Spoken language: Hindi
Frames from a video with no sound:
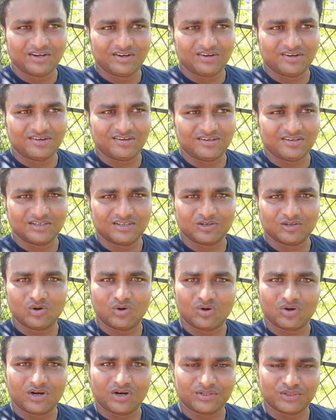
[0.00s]
और
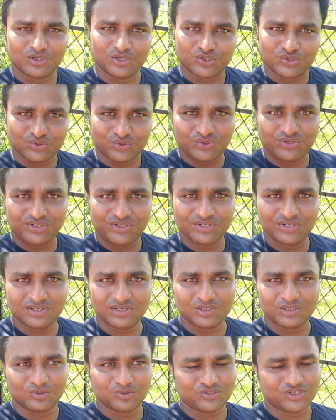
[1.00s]
गोकर्ण रिसोर्ट
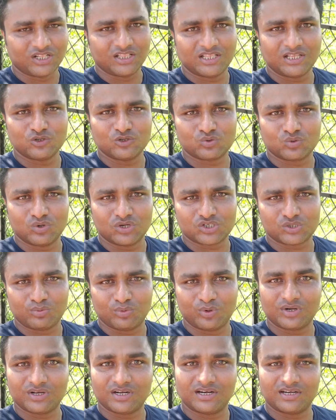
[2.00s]
तो चलते हैं उसको
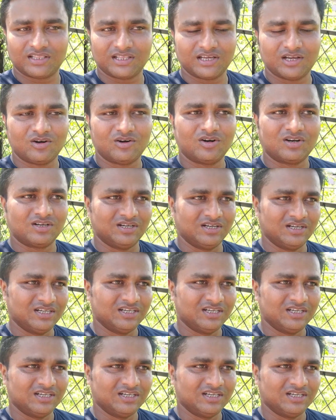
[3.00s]
एक्सप्लोर करते हैं और